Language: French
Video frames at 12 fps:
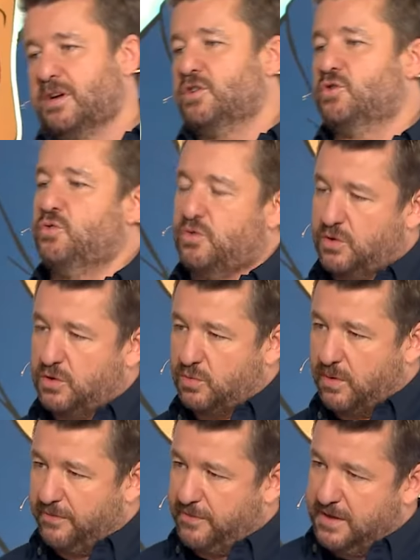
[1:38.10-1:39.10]
qu'un jour ce
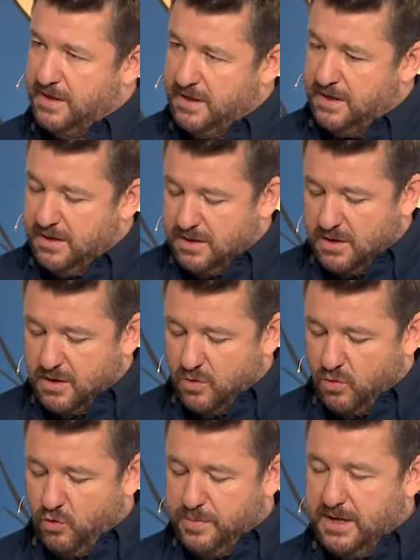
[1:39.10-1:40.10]
soit fini,
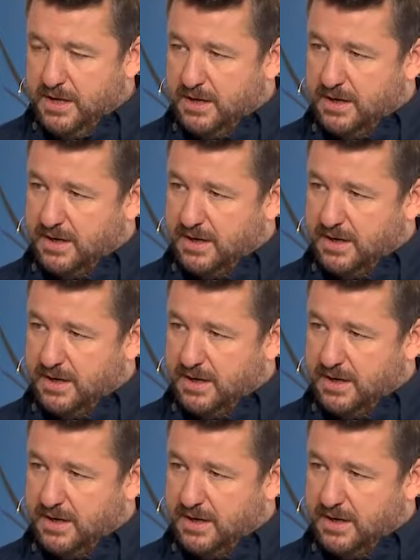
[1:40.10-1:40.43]
ou bien